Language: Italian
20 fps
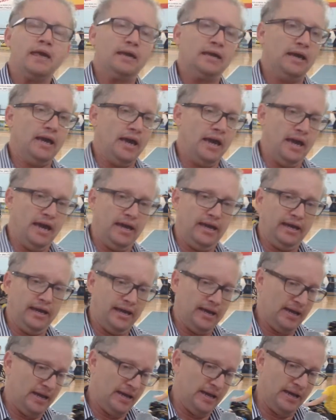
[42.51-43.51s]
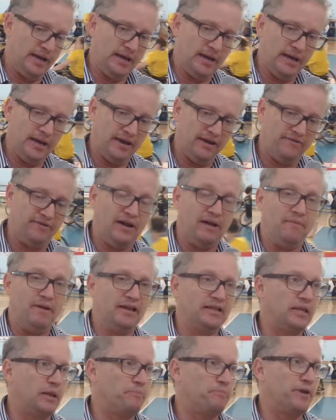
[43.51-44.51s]
è
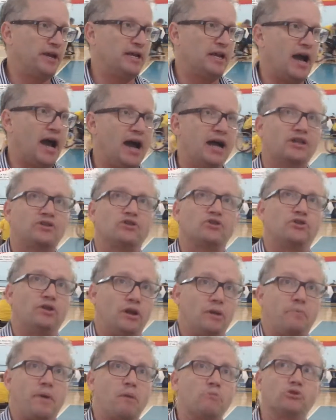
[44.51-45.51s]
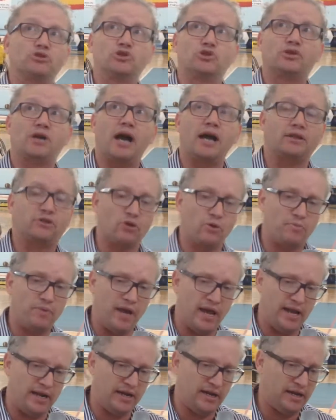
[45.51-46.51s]
veramente un peccato, non abbiamo giocato
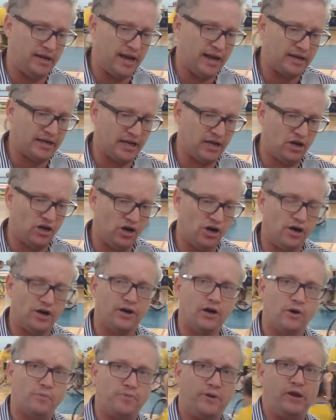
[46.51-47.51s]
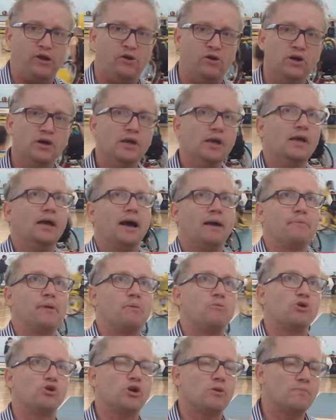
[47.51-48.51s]
bene neanche loro, però
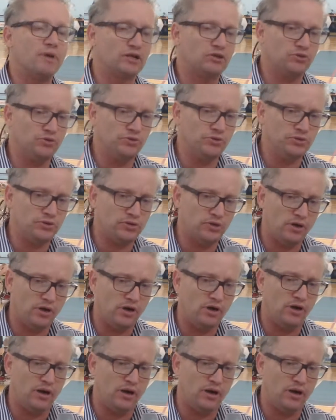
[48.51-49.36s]
abbiamo combattuto,